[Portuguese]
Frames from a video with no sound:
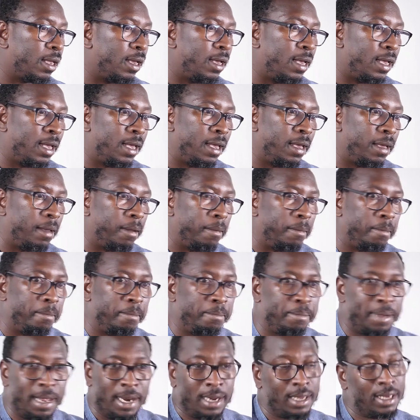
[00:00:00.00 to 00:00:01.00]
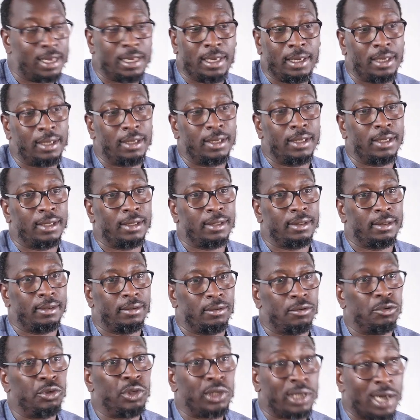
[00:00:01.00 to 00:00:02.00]
é, para que
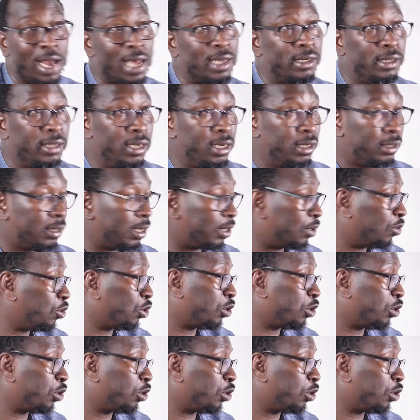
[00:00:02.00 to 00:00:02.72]
os racistas,